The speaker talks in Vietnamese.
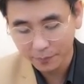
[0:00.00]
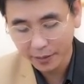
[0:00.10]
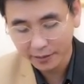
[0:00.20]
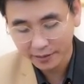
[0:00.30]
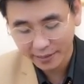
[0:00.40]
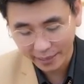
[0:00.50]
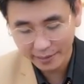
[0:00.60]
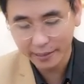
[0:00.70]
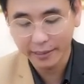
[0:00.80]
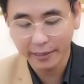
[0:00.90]
Nên
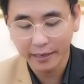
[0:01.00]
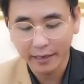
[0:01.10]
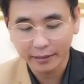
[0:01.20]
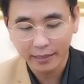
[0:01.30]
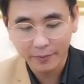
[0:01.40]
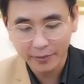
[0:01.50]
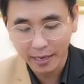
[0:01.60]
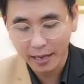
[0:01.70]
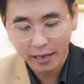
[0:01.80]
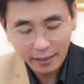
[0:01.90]
cái gì Kỳ Lân tham
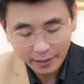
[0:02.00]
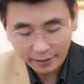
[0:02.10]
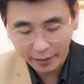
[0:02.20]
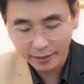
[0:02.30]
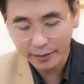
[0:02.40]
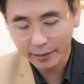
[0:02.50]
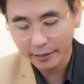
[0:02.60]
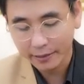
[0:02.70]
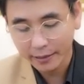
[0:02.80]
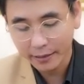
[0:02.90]
gia, cái gì Kỳ
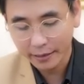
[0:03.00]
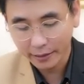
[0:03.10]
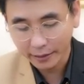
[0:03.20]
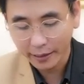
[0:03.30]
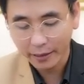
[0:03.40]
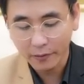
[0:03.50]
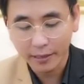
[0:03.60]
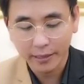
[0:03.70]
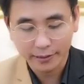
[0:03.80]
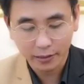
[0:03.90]
Lân chơi là những cái đó
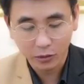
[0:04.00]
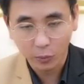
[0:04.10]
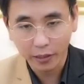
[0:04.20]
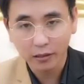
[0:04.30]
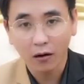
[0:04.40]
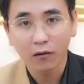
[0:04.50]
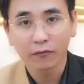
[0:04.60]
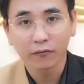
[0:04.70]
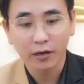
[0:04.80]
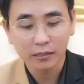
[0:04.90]
Kỳ Lân đã tuyển chọn
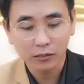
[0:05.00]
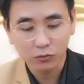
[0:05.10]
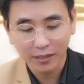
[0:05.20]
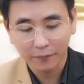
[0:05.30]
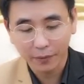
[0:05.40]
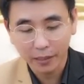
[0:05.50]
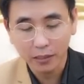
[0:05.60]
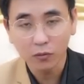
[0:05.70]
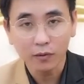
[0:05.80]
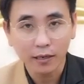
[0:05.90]
và sưu tầm nghiên
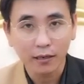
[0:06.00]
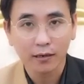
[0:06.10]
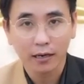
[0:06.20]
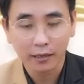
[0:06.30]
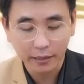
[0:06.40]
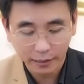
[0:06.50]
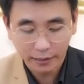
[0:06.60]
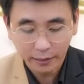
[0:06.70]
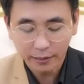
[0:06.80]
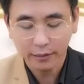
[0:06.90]
cứu rất là
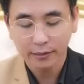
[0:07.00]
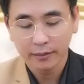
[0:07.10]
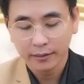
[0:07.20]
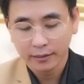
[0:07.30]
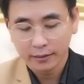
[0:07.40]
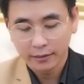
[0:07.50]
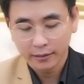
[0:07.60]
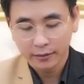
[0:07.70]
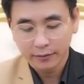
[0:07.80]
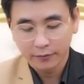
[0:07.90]
kỹ
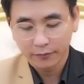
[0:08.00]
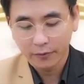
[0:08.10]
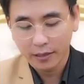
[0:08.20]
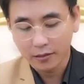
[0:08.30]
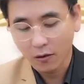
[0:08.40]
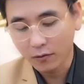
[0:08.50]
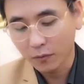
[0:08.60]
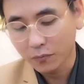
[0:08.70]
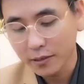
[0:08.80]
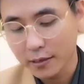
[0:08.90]
và chọn
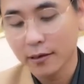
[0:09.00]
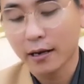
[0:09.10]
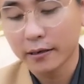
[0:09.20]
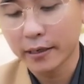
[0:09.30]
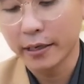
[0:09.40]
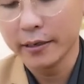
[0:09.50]
lọc rất là kỹ